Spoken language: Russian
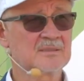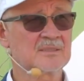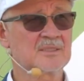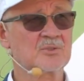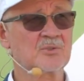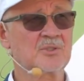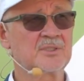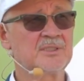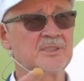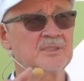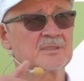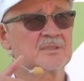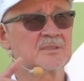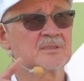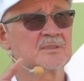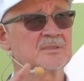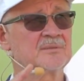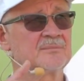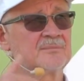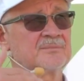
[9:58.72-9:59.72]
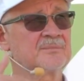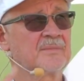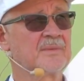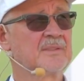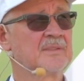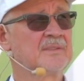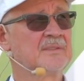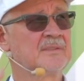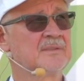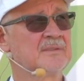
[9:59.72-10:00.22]
которой нет
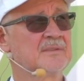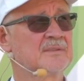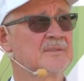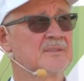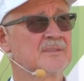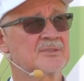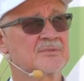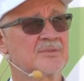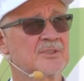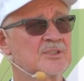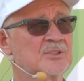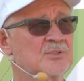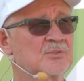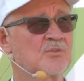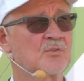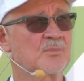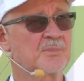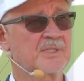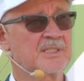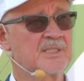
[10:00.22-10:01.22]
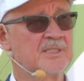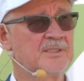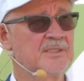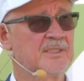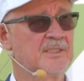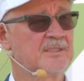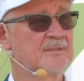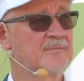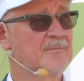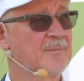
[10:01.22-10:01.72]
сварных швов по
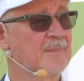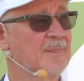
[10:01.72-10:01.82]
длине.